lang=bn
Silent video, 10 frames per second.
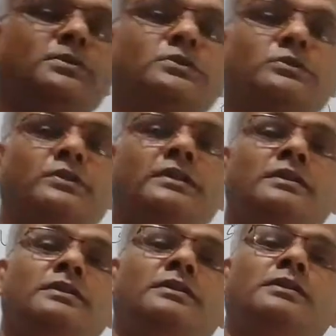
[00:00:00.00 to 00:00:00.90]
বিভক্ত করেন
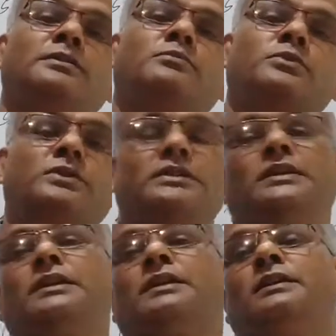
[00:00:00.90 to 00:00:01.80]

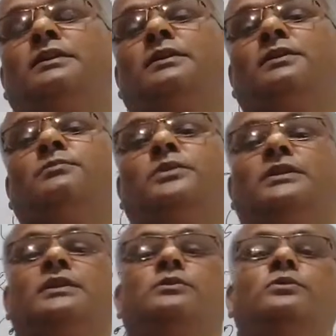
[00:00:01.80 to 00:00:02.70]
প্রদেশের
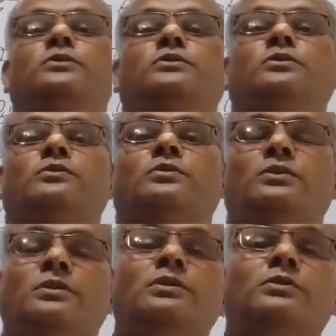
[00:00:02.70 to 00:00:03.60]
বিশেষ দুইজন
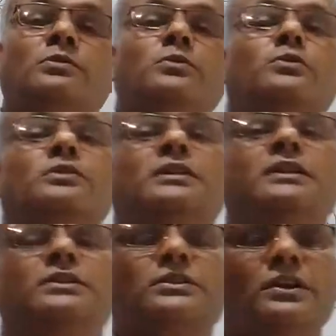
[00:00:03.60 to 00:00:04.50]
কর্মকর্তা
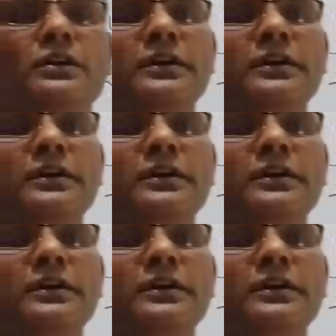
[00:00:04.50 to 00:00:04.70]
নিয়োগ দেওয়া